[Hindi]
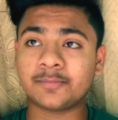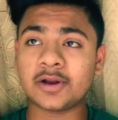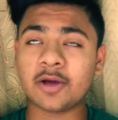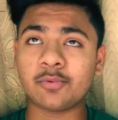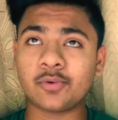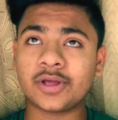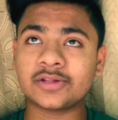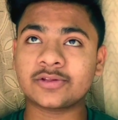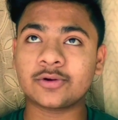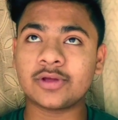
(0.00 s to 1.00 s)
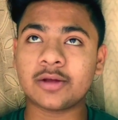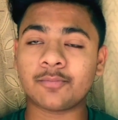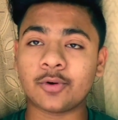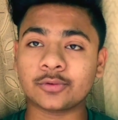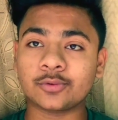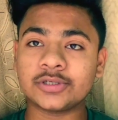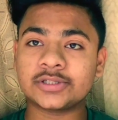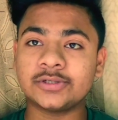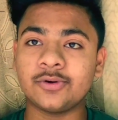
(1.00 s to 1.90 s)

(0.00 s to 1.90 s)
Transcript: पहले आप लोग गेस करो यार बहुत कोई इस